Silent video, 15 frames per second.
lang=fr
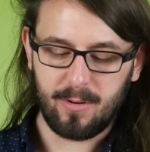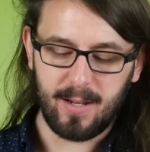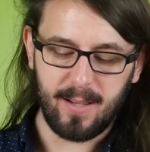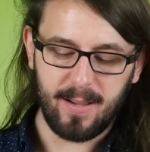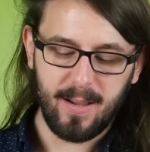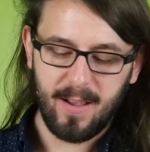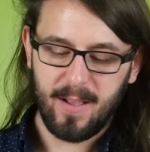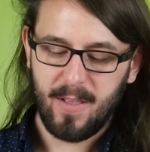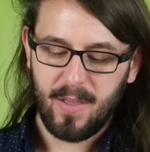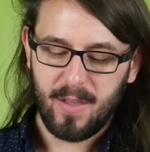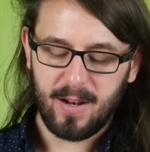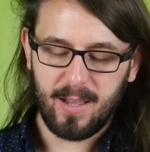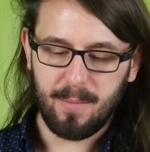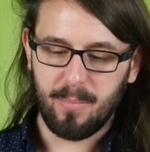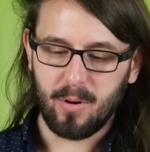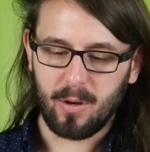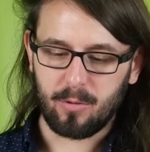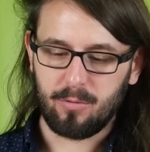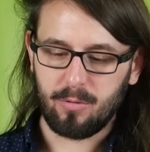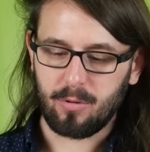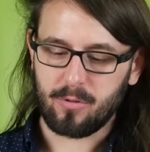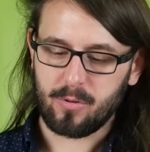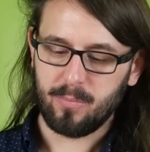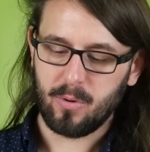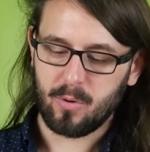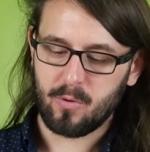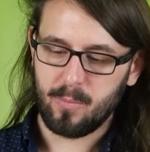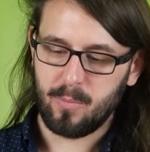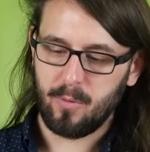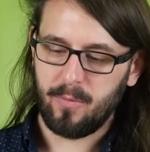les, bordures sont
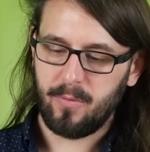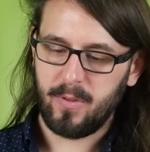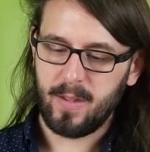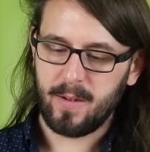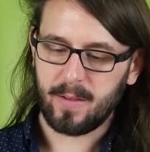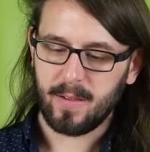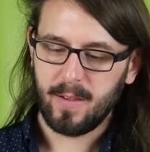beaucoup plus fines.